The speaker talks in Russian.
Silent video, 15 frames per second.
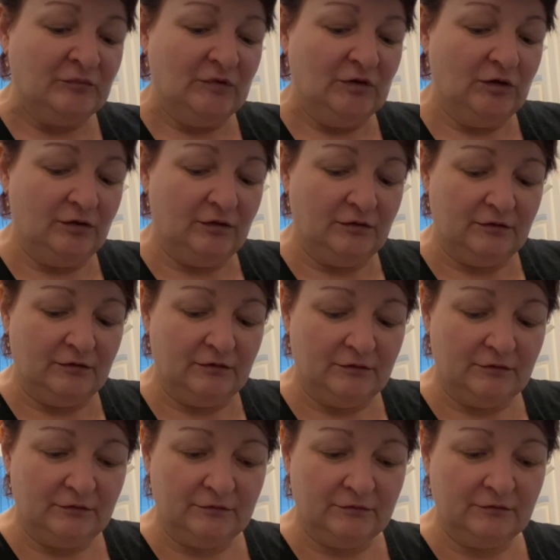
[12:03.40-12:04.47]
Э,
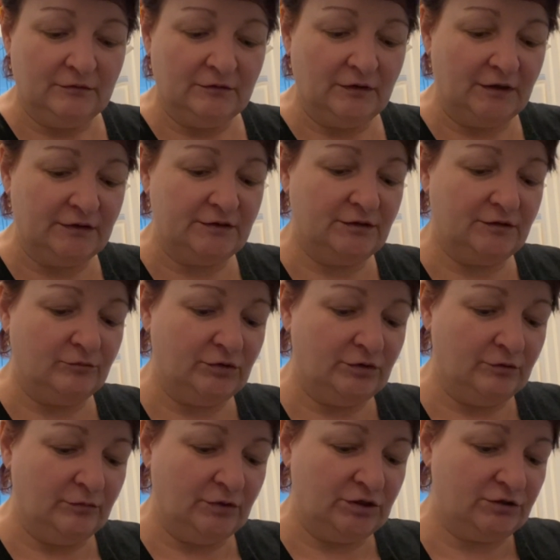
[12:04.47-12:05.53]
один был
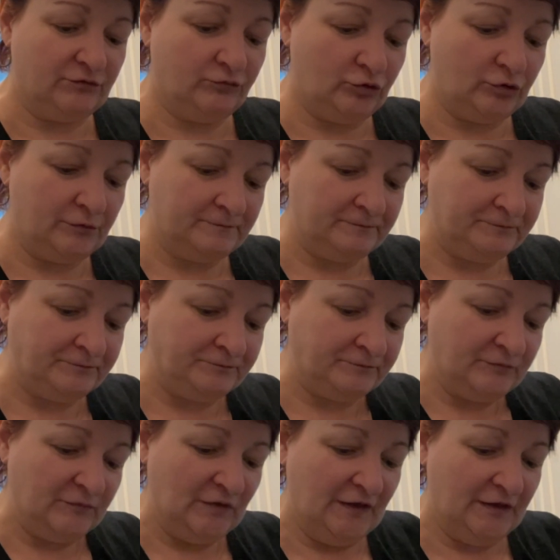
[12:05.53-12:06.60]
Машдвор,
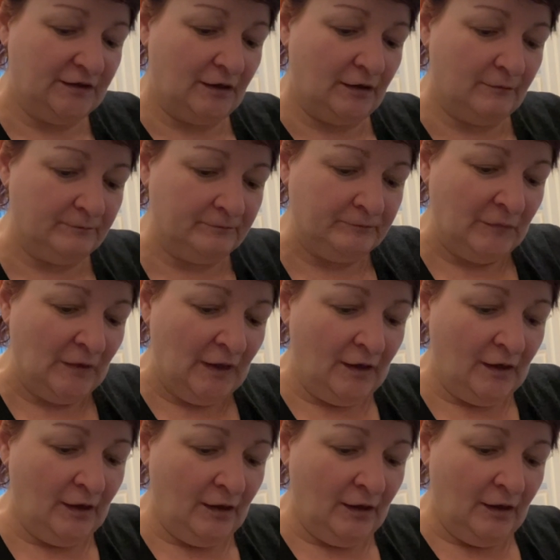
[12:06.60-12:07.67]
и там
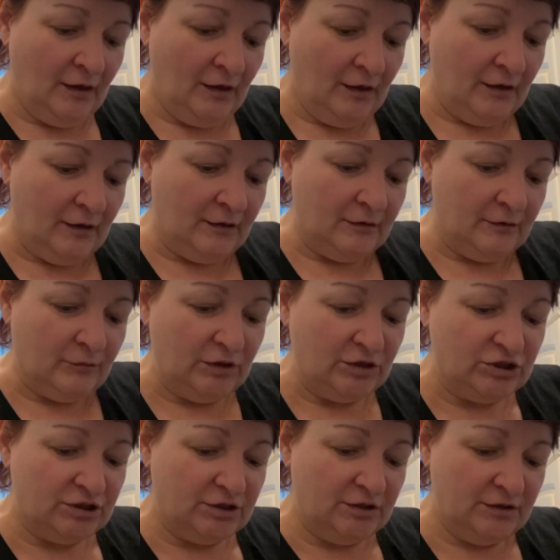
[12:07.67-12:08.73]
э,
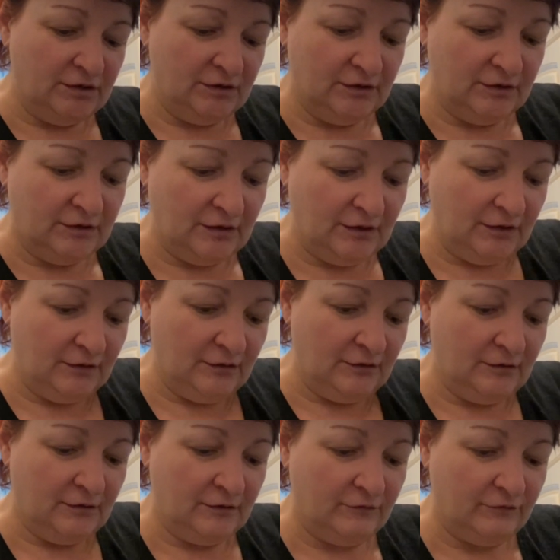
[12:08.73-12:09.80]
машины, да,
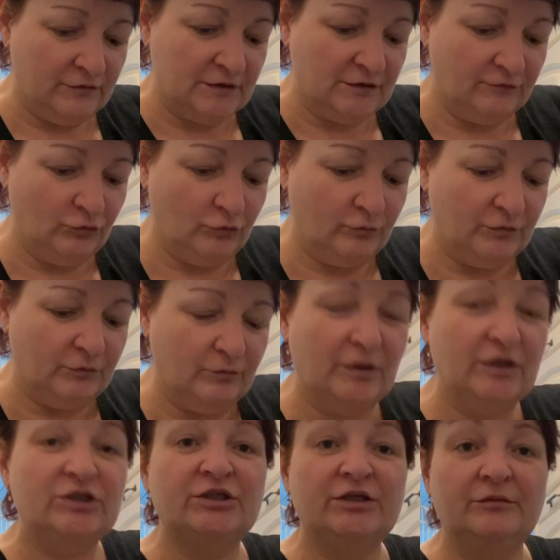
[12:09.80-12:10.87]
в основном
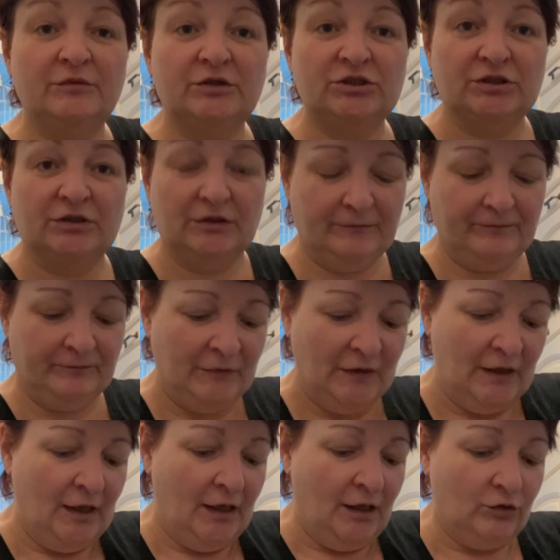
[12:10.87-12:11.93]
большие машины.
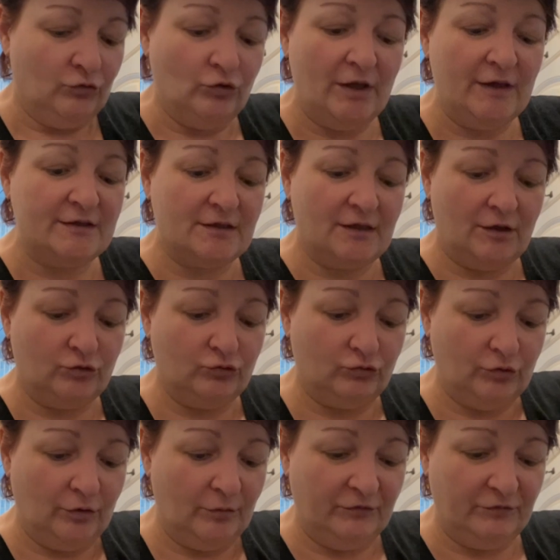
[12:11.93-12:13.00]
Но я не знаю,
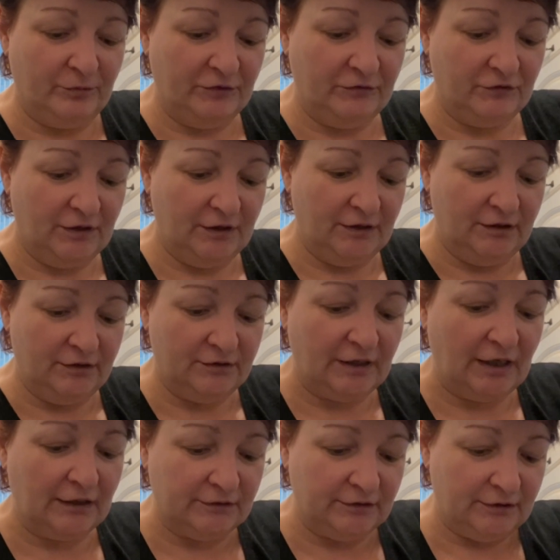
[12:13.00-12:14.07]
откуда мы приволокли
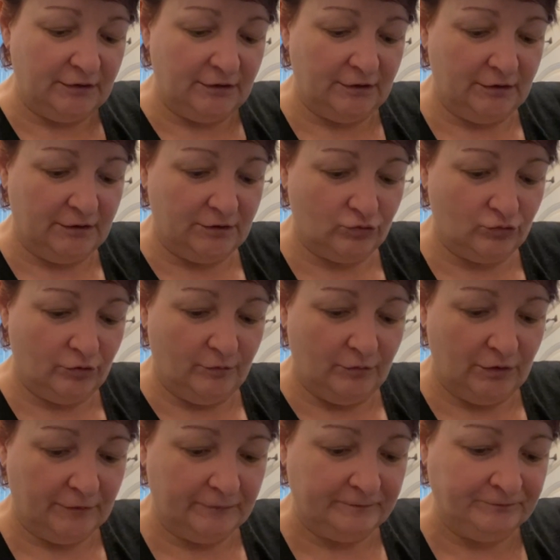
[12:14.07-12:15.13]
тракторное колесо именно.